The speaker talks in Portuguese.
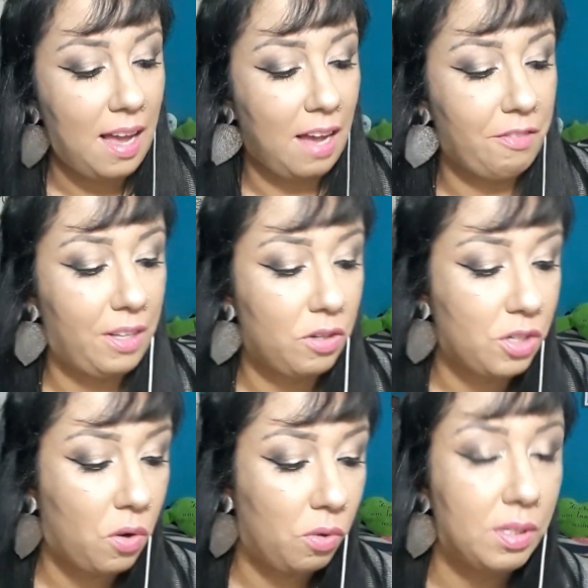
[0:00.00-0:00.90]
Afinal de
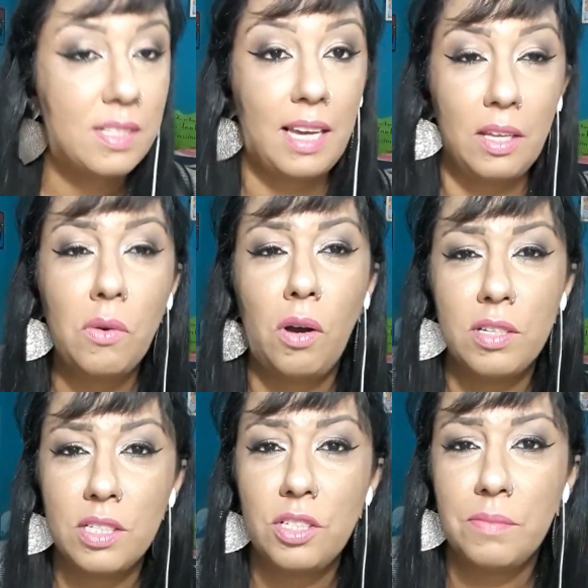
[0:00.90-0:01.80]
contas, quem não
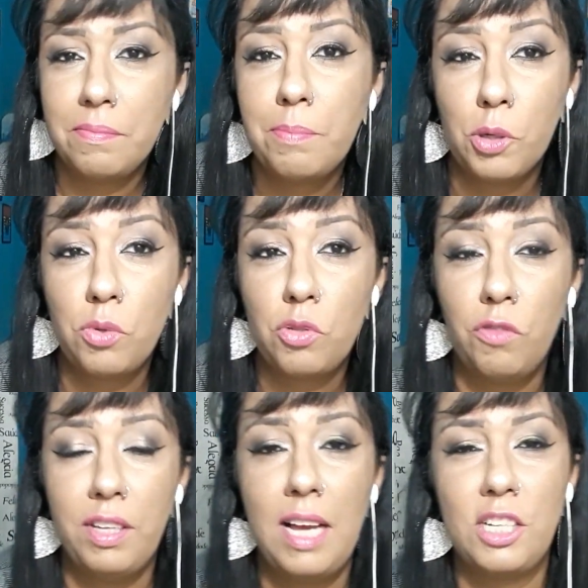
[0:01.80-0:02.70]
gosta de produtos com
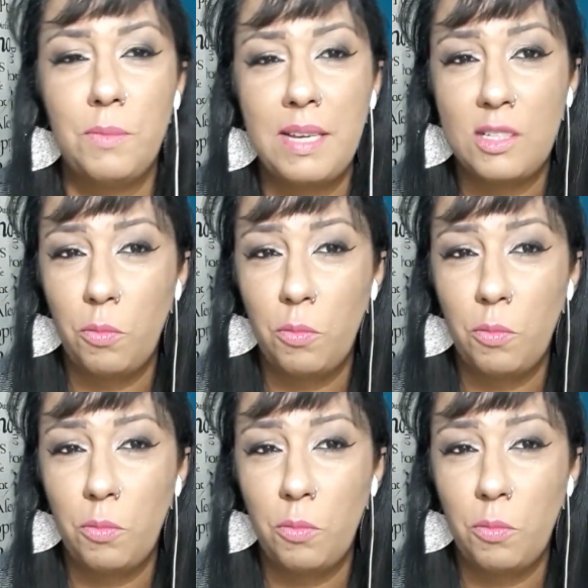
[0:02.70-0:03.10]
vinagre de maçã,